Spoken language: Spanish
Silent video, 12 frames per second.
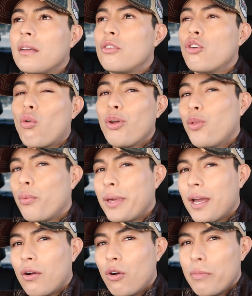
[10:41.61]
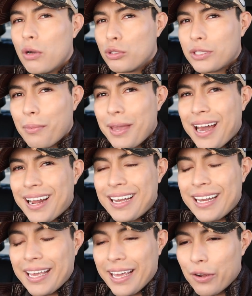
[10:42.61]
yo cuando viajo me gusta viajar
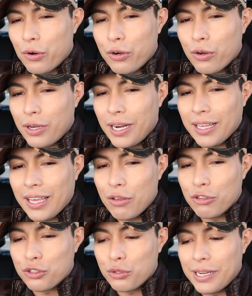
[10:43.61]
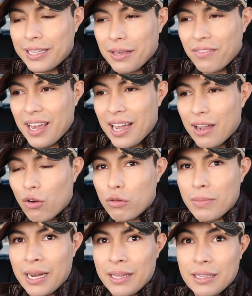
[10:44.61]
ligero, no creen que yo soy el que viaja
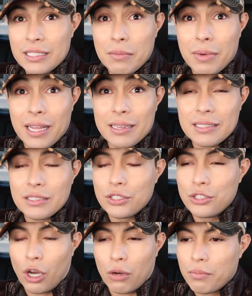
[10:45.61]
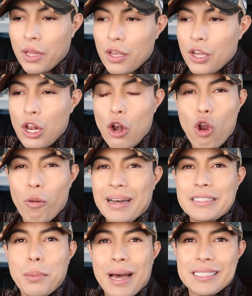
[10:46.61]
con maletas y maletas, no, lo
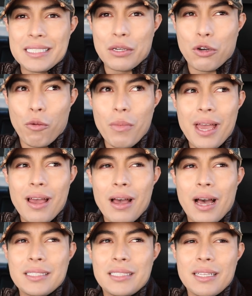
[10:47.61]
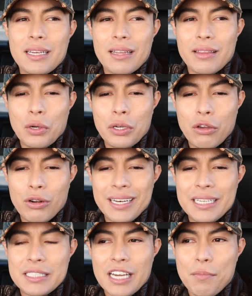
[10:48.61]
más básico. Así de que tengo que
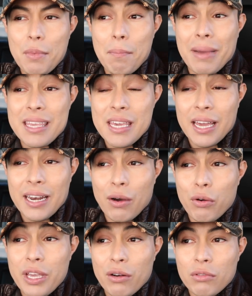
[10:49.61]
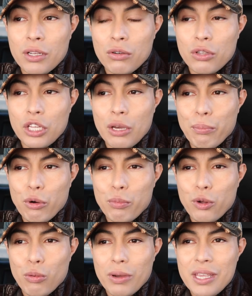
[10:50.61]
organizarme mañana, hoy ya no tengo tiempo,
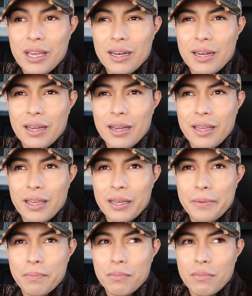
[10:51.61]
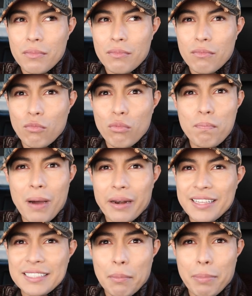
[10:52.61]
pero mañana em, un
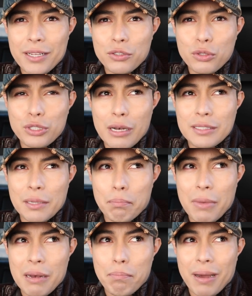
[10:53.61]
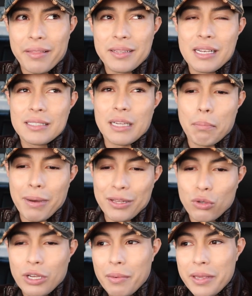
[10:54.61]
par de zapatos, el, par,
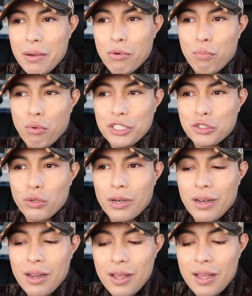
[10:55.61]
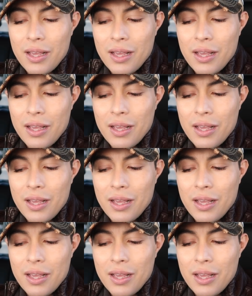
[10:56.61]
zapato que me llevo puesto el,